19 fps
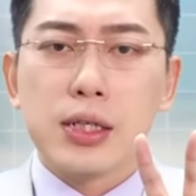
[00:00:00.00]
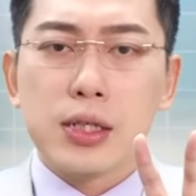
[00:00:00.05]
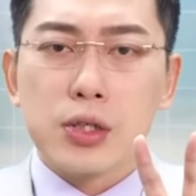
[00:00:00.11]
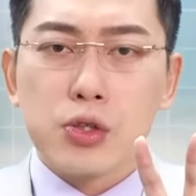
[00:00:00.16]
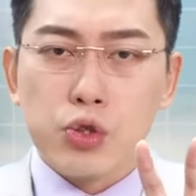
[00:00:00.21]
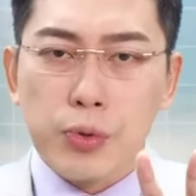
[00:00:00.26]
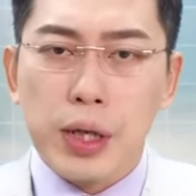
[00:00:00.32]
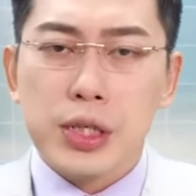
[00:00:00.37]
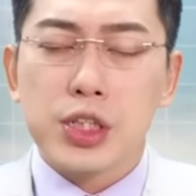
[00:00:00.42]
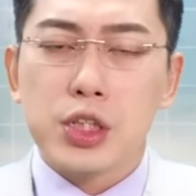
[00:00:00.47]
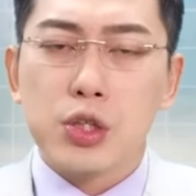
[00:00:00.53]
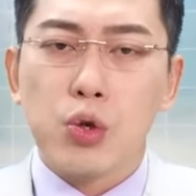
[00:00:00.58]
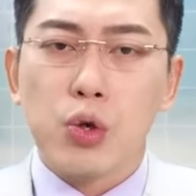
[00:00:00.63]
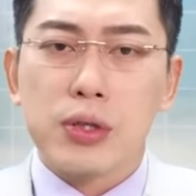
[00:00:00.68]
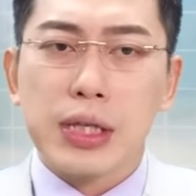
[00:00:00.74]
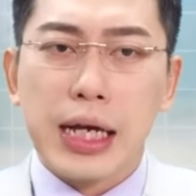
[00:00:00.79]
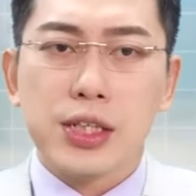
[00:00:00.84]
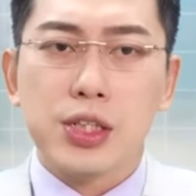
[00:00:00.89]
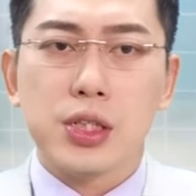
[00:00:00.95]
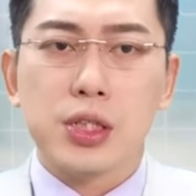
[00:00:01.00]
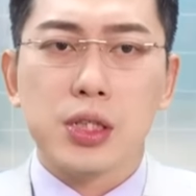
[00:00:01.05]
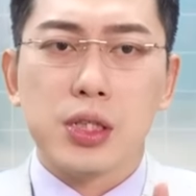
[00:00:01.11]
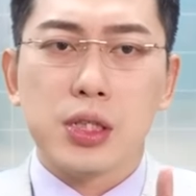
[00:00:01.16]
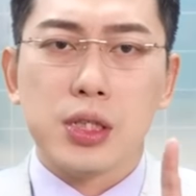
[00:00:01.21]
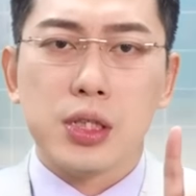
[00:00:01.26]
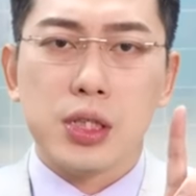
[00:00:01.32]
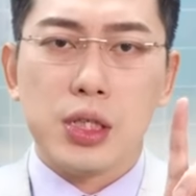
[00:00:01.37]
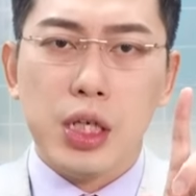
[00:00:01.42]
股票期货它是
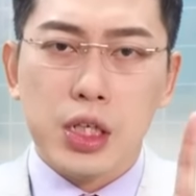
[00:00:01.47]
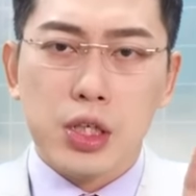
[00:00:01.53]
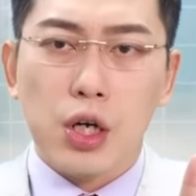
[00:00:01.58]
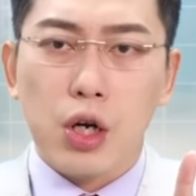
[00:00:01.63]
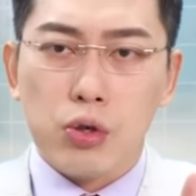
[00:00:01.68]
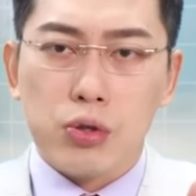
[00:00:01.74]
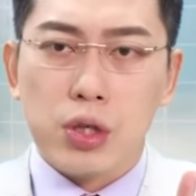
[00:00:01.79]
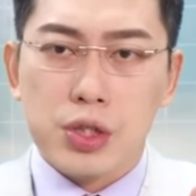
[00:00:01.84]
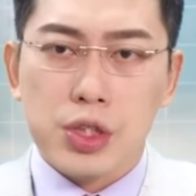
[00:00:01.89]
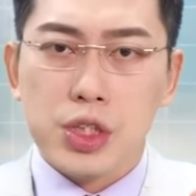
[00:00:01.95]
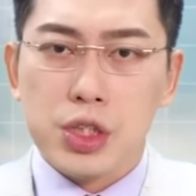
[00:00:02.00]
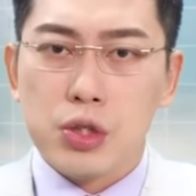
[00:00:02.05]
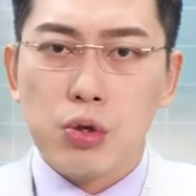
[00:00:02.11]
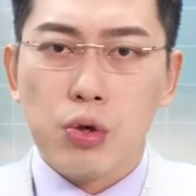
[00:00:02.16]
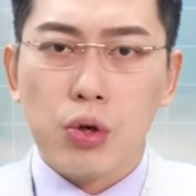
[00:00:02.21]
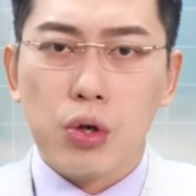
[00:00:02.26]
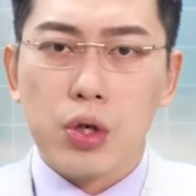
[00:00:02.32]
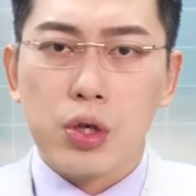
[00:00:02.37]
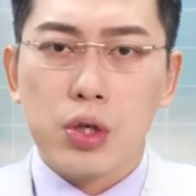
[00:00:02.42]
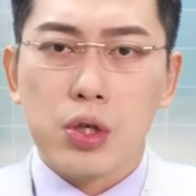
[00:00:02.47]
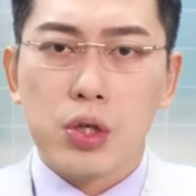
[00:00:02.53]
一口的期货，